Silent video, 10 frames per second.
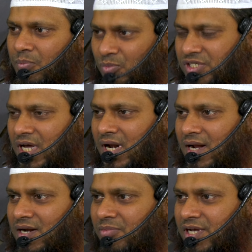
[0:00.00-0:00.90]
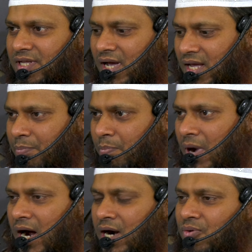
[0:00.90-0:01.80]
मुझे अल्लाह ने भेजा है
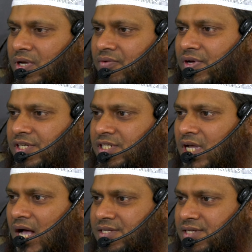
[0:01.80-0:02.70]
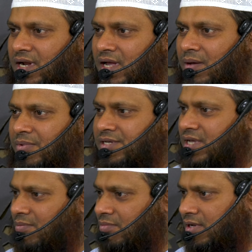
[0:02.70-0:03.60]
पहाड़ों के फरिश्ते हाजिर हैं आपके
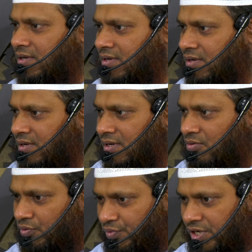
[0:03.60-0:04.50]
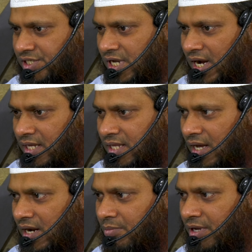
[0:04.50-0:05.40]
सामने वो फरिश्ते कहते
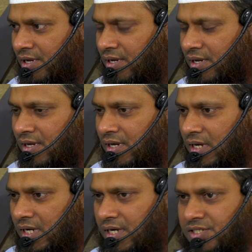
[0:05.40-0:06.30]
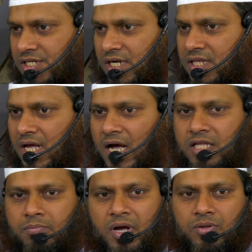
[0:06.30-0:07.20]
हैं नबी इनशीता
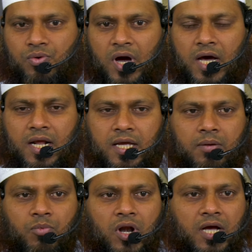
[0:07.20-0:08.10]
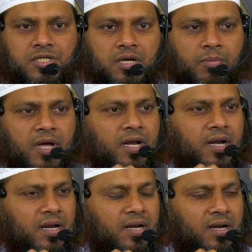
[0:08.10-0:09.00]
अतबक तो आल हिमुल अक्षबैन